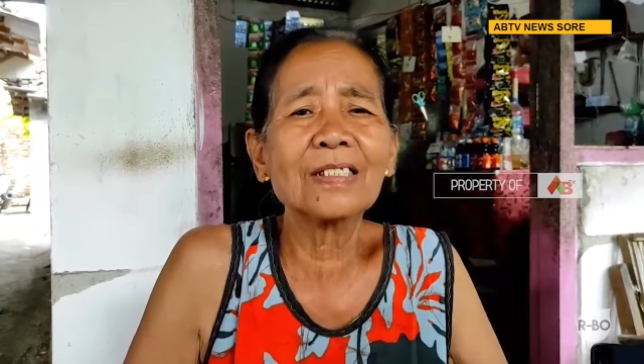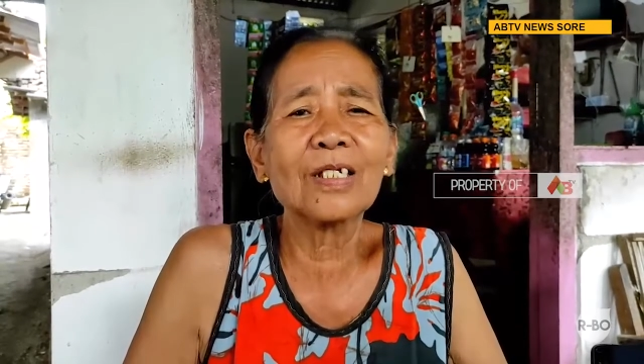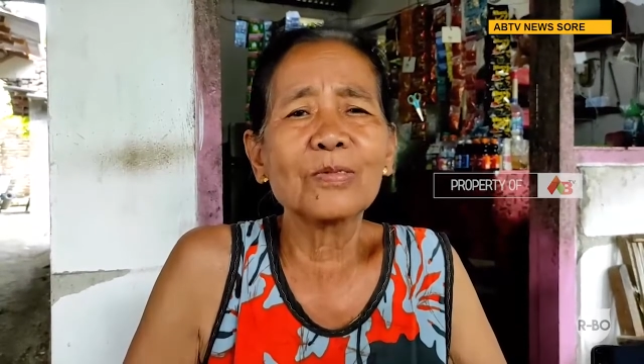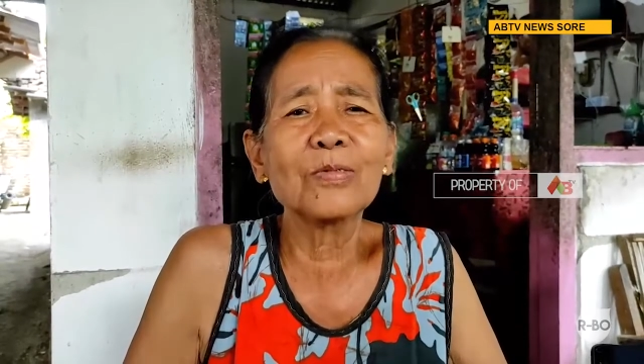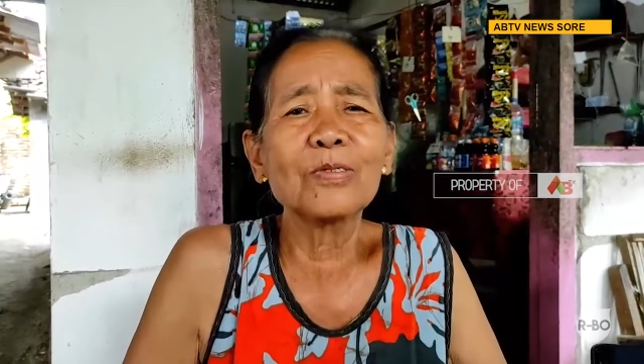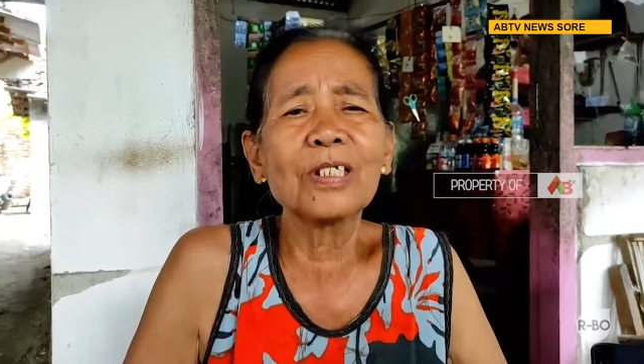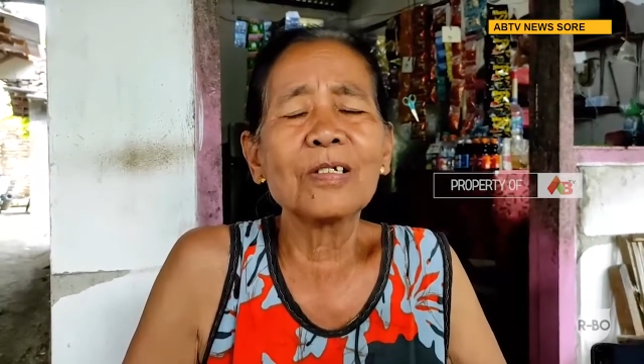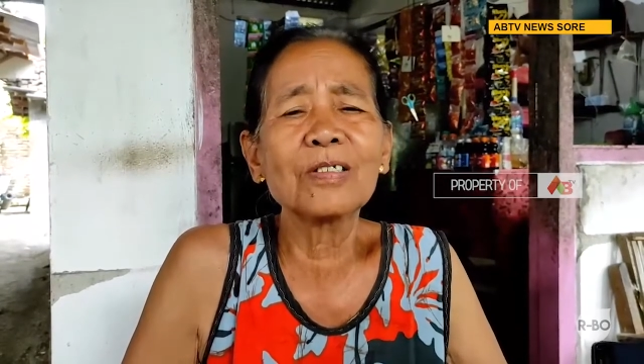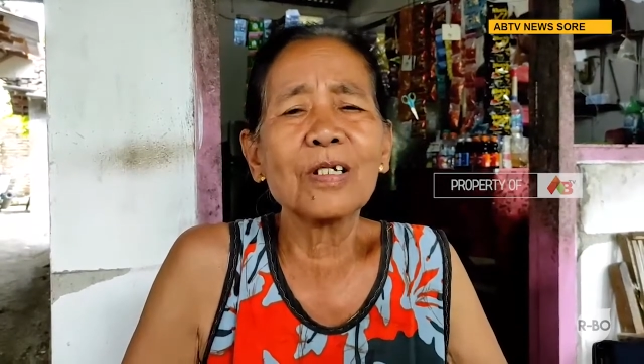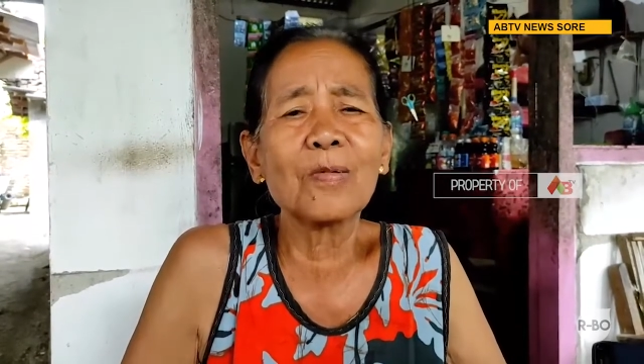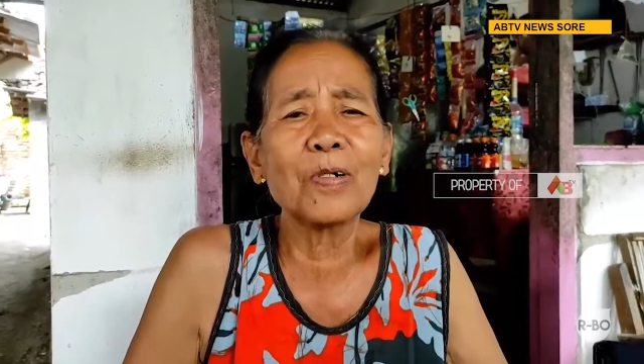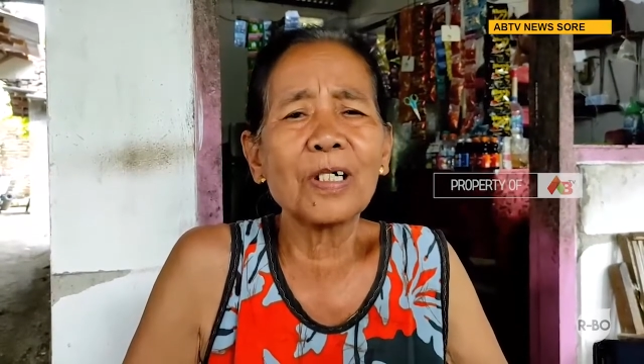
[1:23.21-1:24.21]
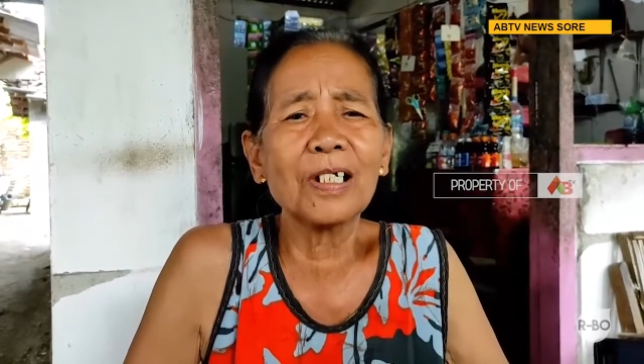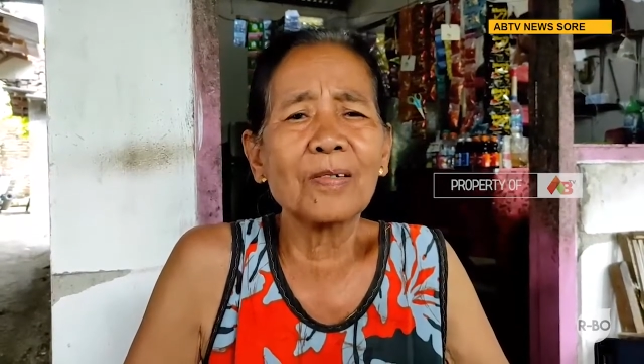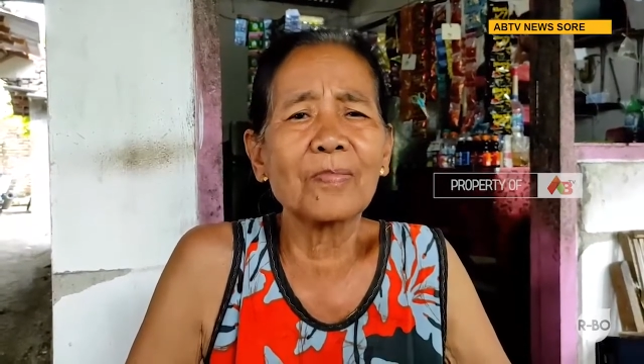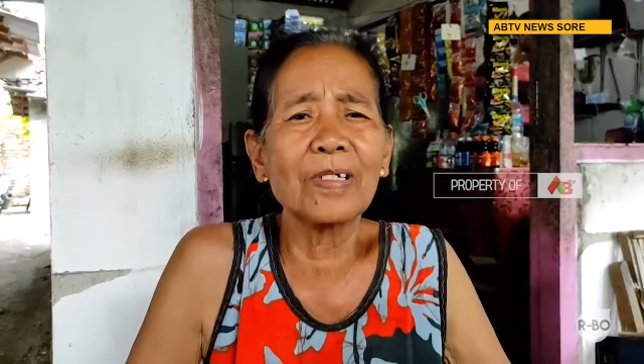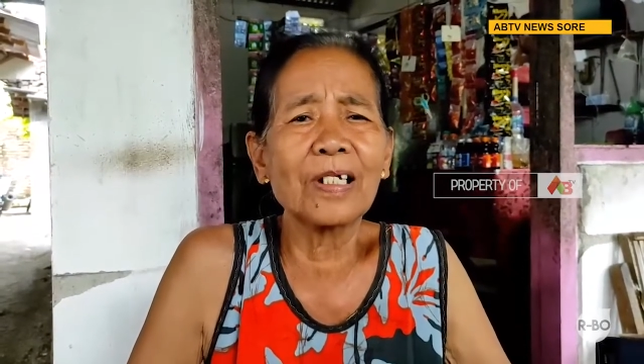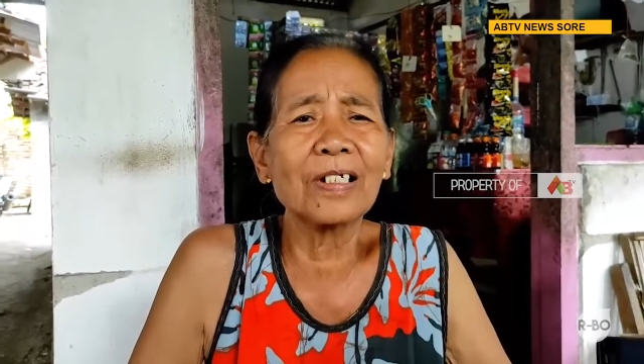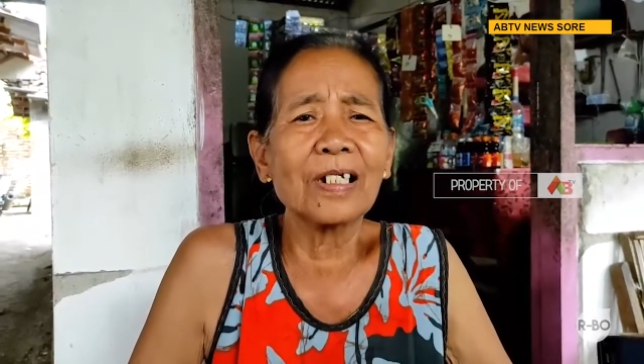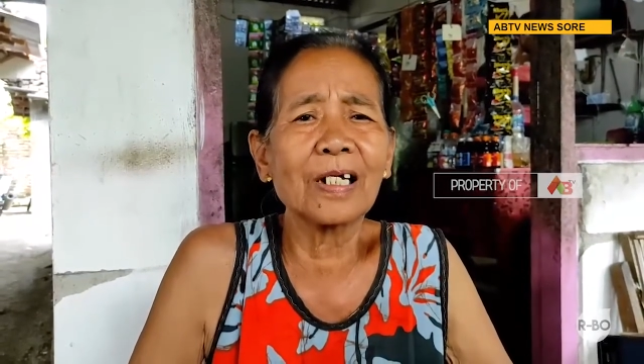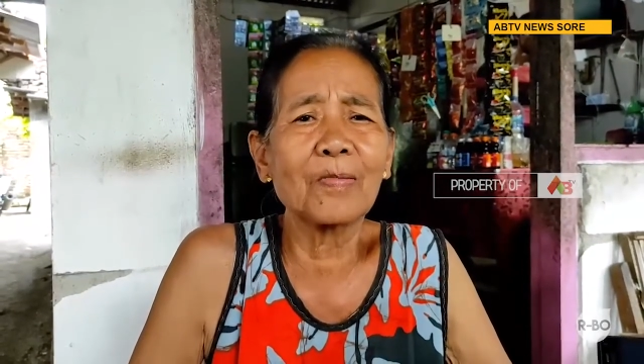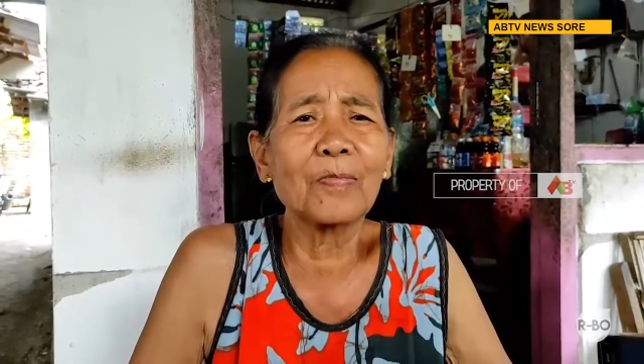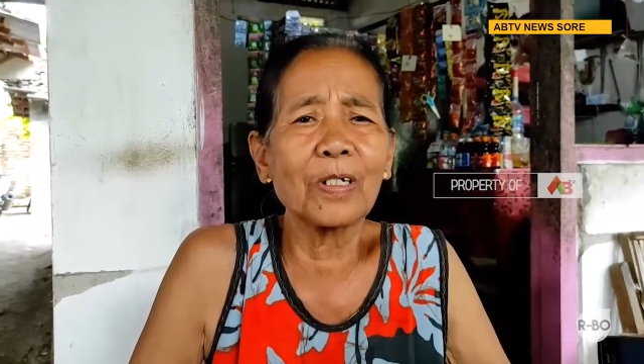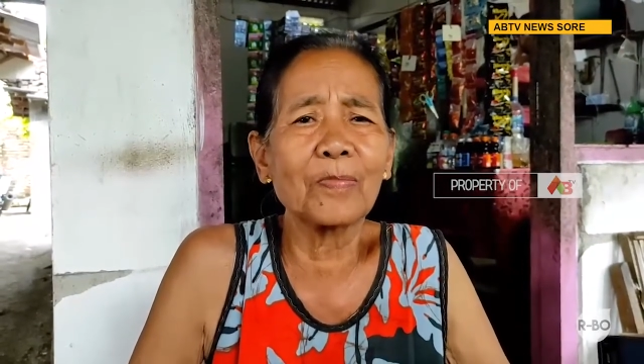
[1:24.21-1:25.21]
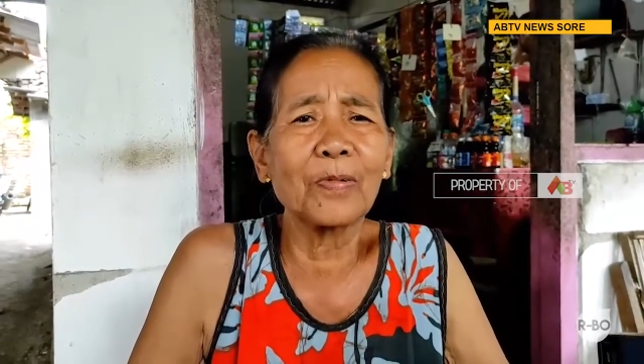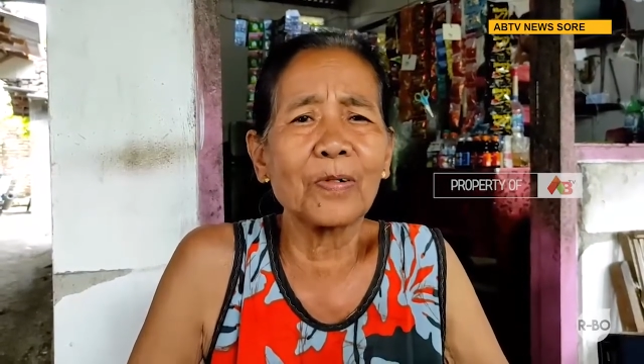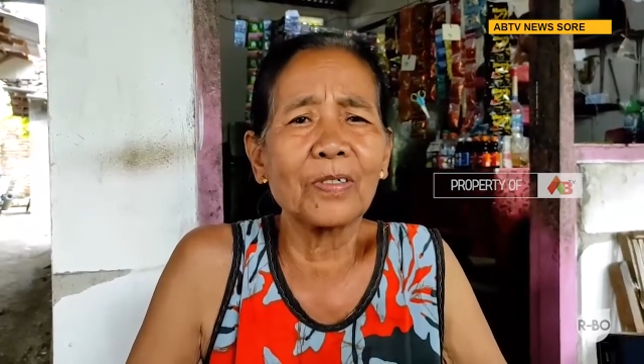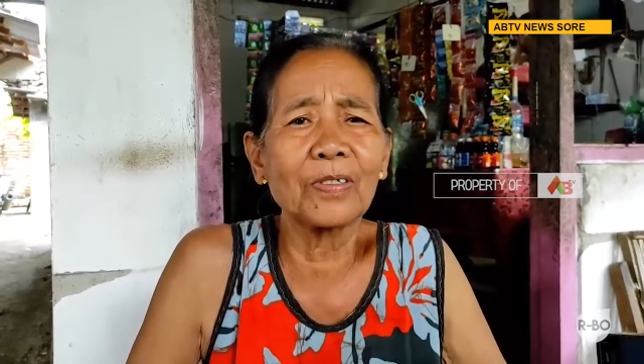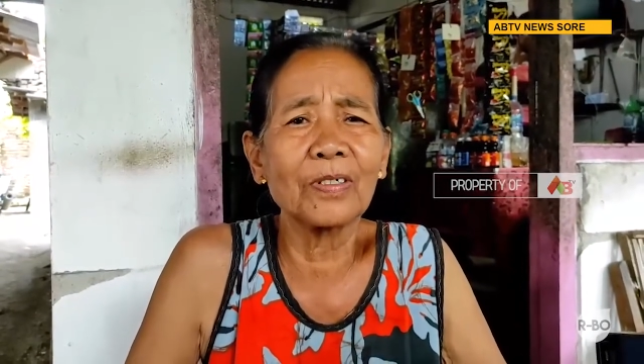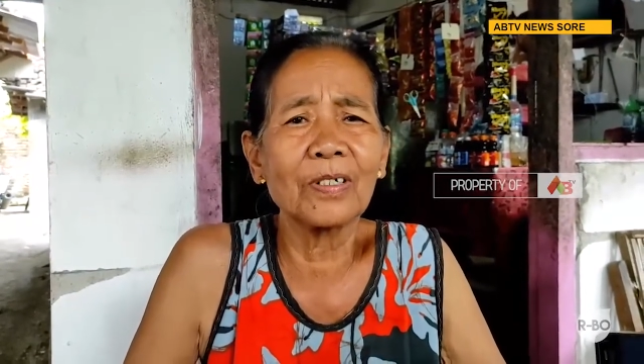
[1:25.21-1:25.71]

des pundi apa gelem nang iya, iya. kebon-kebon.